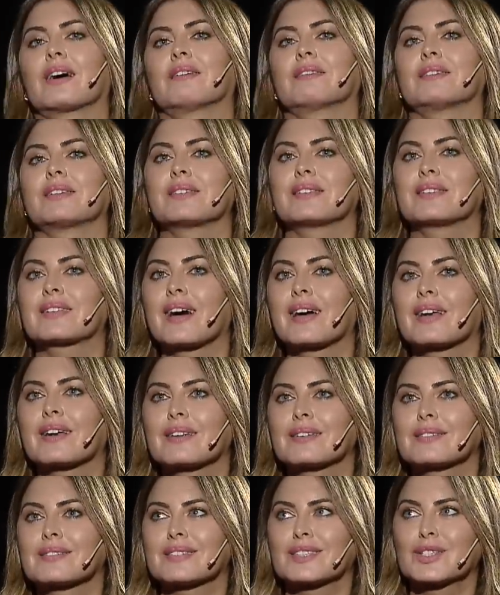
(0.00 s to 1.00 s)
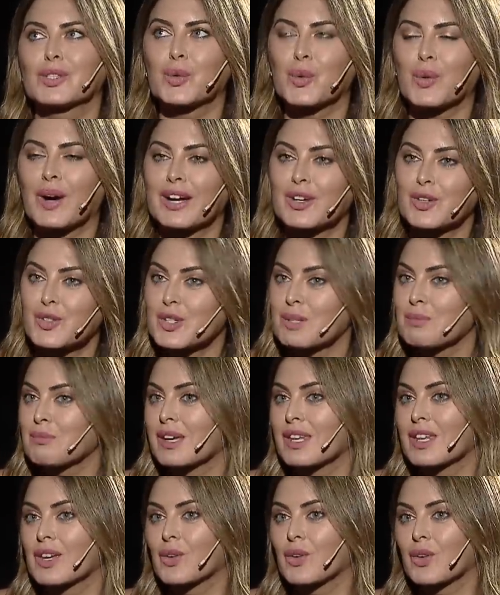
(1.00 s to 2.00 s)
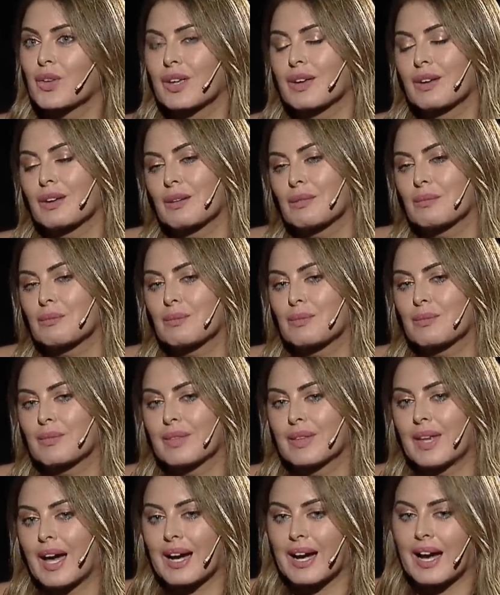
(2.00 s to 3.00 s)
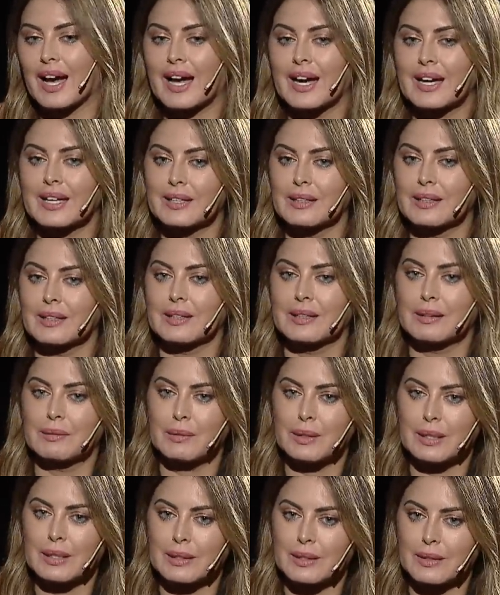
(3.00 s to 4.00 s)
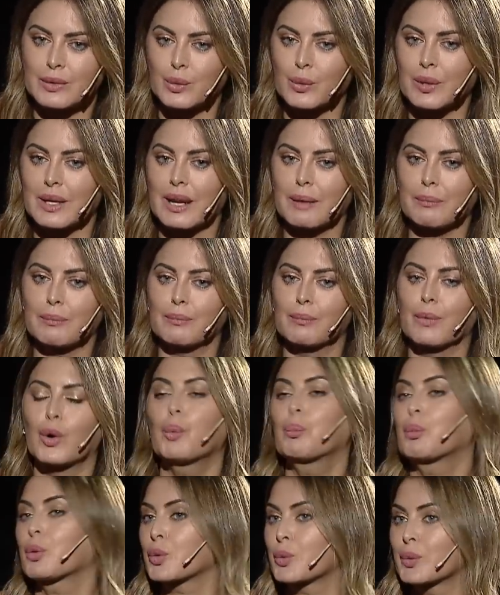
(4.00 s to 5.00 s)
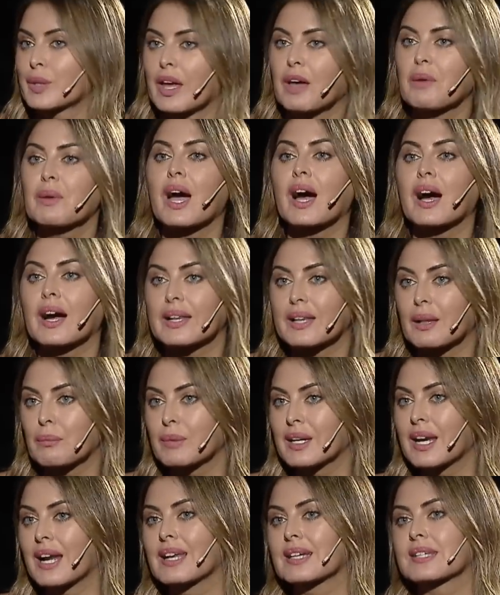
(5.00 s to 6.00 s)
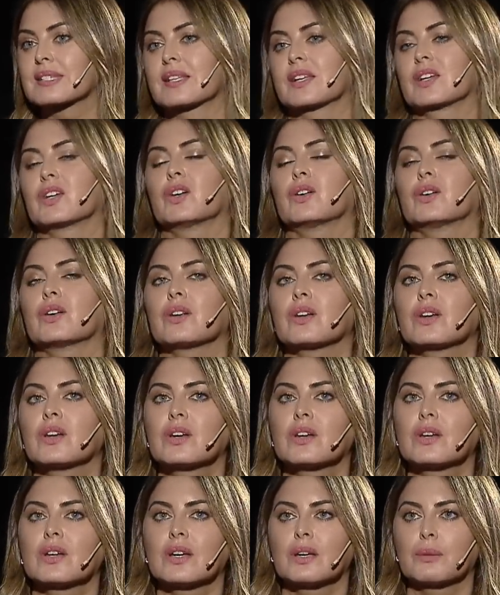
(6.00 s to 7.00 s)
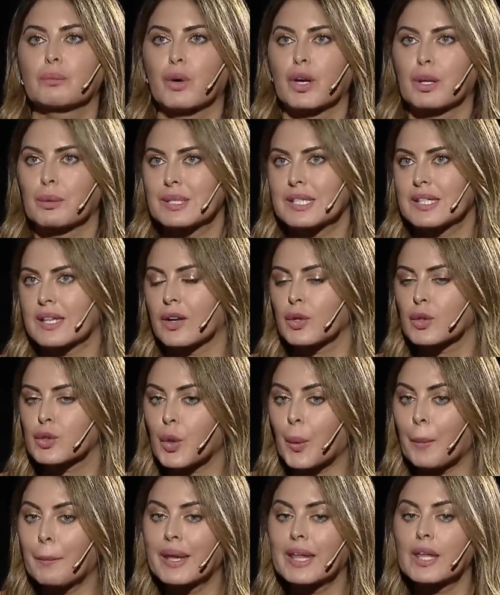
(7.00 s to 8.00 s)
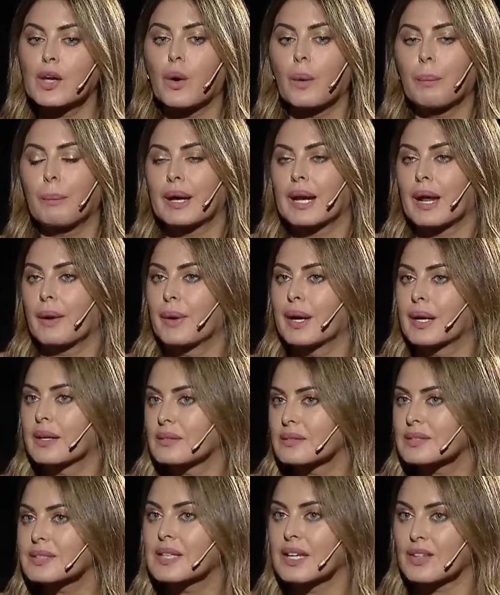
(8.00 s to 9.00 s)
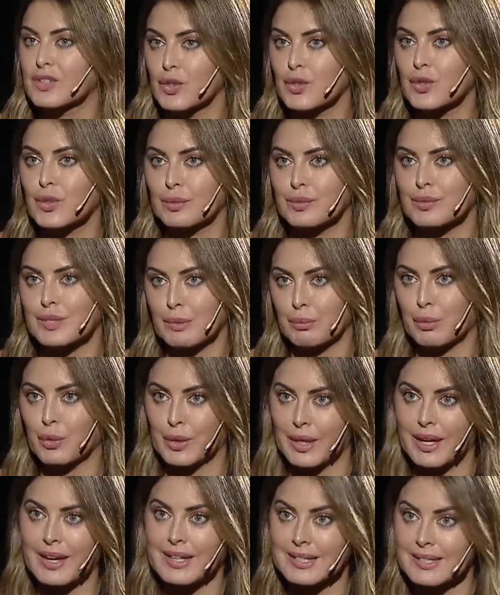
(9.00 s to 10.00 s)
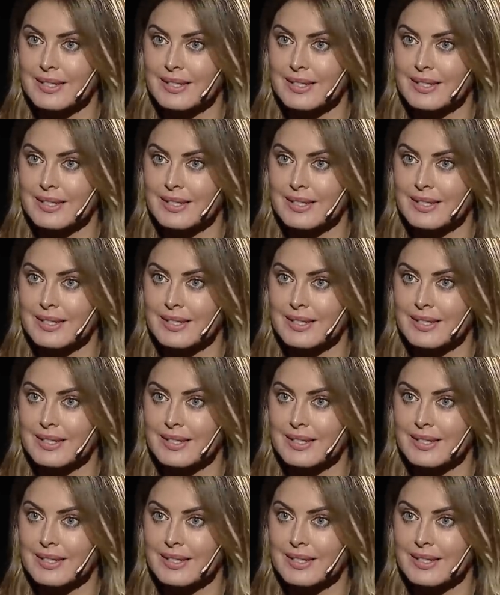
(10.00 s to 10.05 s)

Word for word: a visitar cirujanos y médicos de, de acá y, tuve la oportunidad de viajar también al exterior, poder visitar otros médicos para ver si eso se podía